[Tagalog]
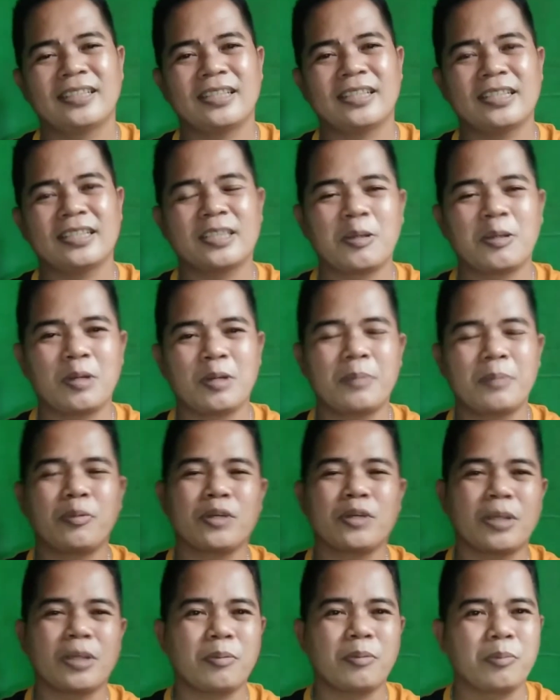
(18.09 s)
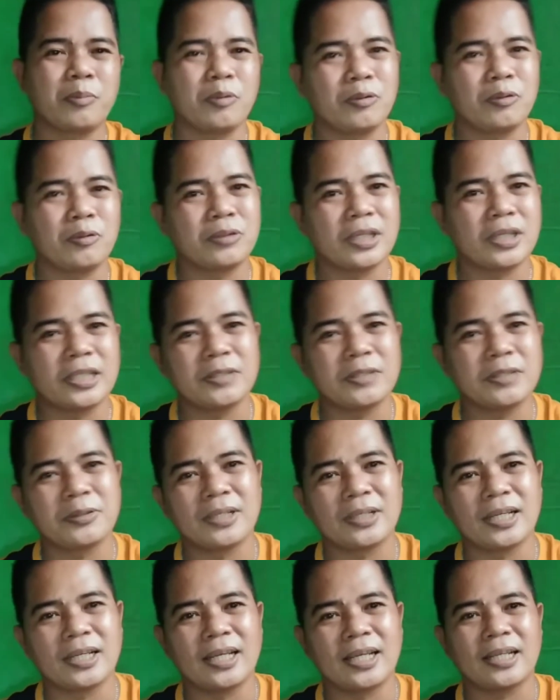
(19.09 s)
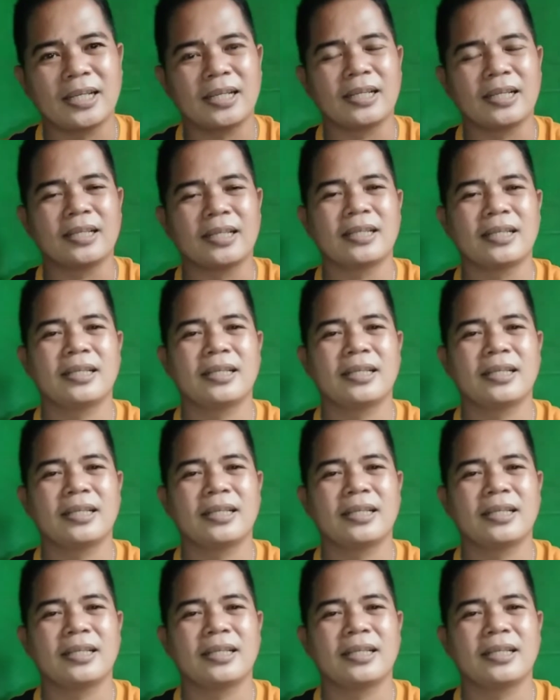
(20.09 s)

na sa huli po ay kapupulutan ninyo ng aral.